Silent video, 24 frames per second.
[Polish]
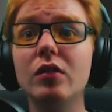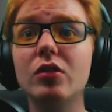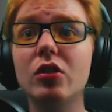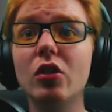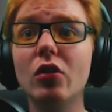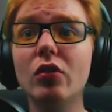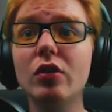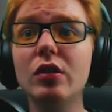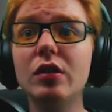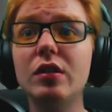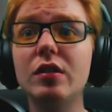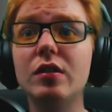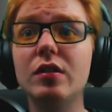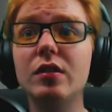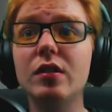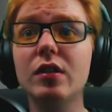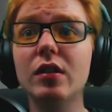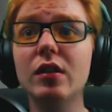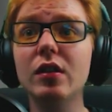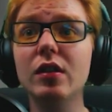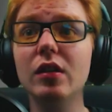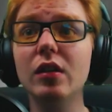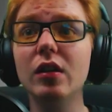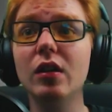Coś
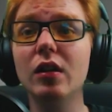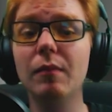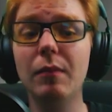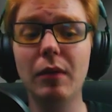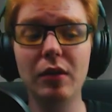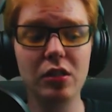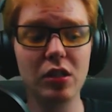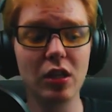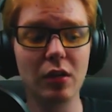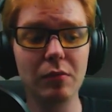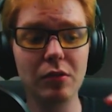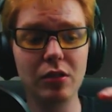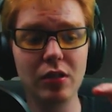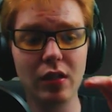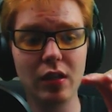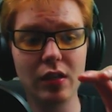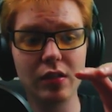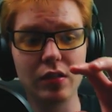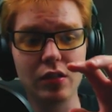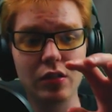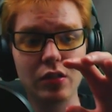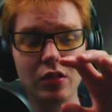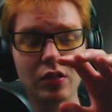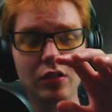z... Patrzcie jak mi się
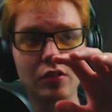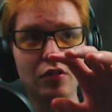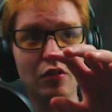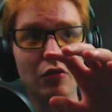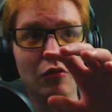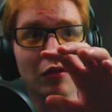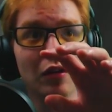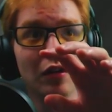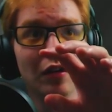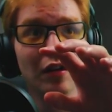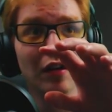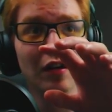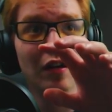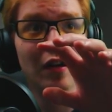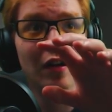ręce trzęsą.